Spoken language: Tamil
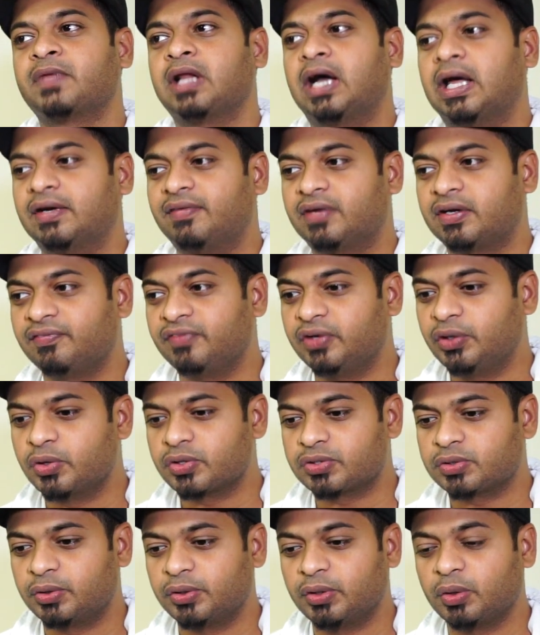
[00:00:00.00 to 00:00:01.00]
அதில் வர
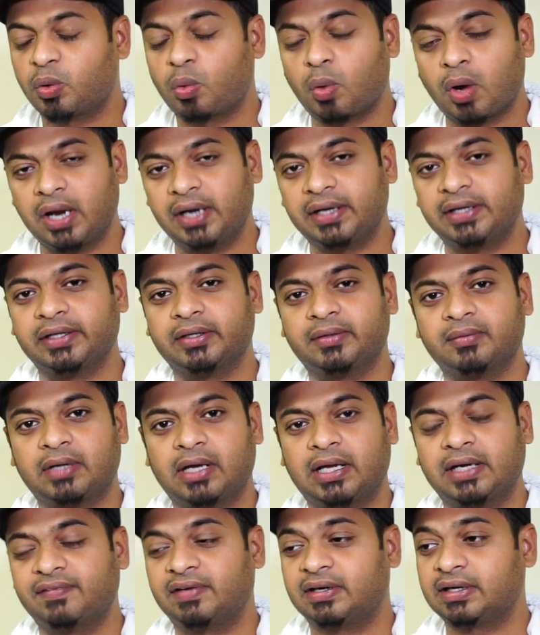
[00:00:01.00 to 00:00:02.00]
வீடியோஸோடைய குவாலிட்டி
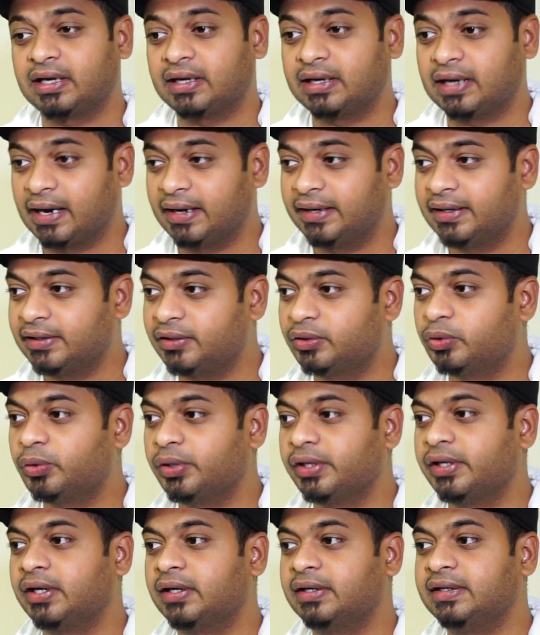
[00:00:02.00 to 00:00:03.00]
அதில் வர
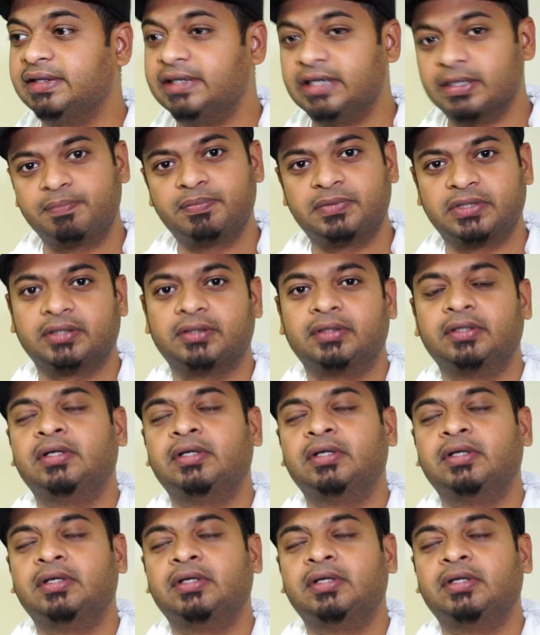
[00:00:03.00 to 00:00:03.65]
கண்டென்ட்டோடைய டெப்த்